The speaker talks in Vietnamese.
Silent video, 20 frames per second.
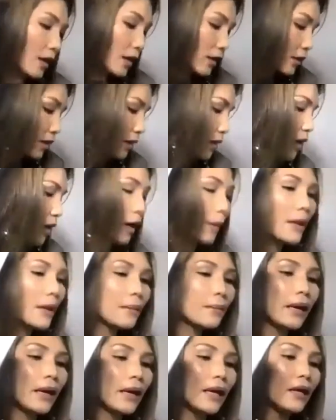thì ở
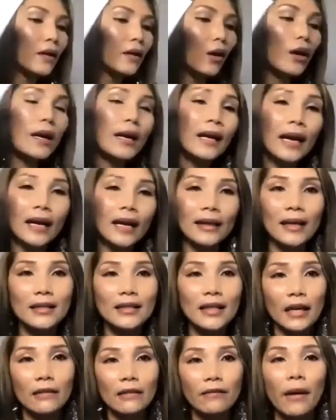bên Mỹ có hai cái
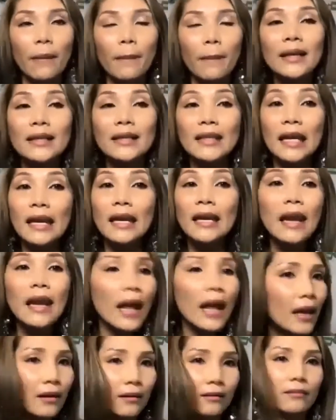sản phẩm anh chị
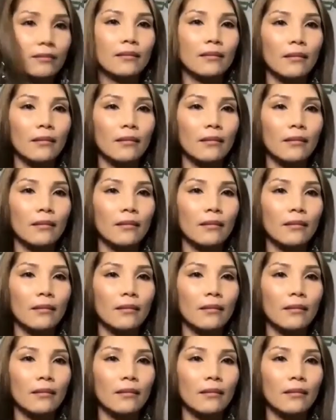nên